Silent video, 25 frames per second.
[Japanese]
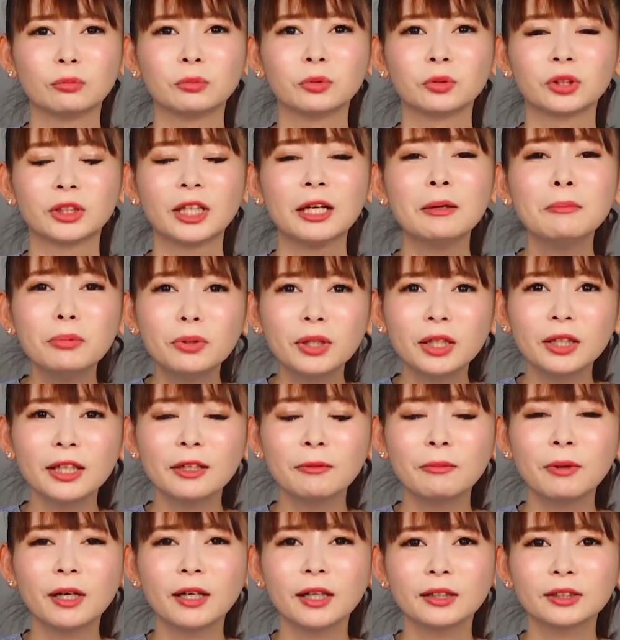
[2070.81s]
もう全部が
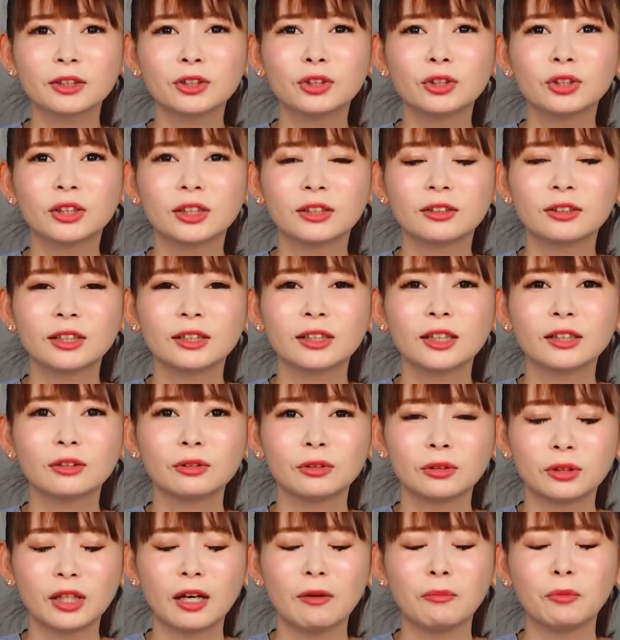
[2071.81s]
エヴァが救ってくれたと
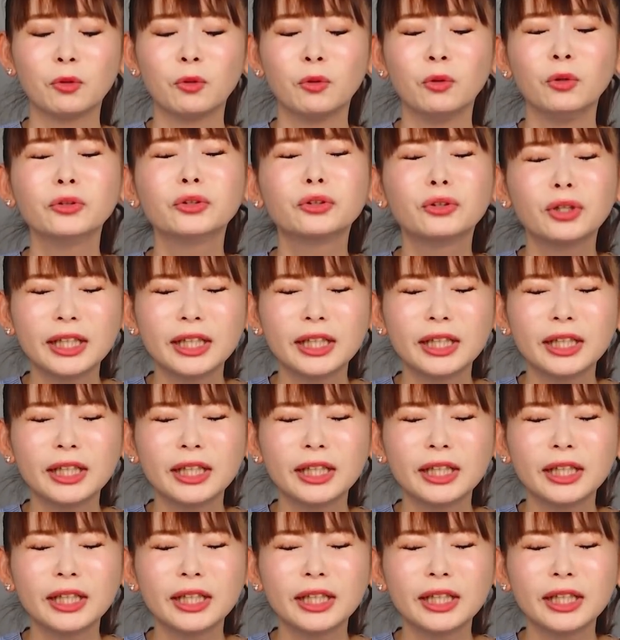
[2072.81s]
いうか、もう本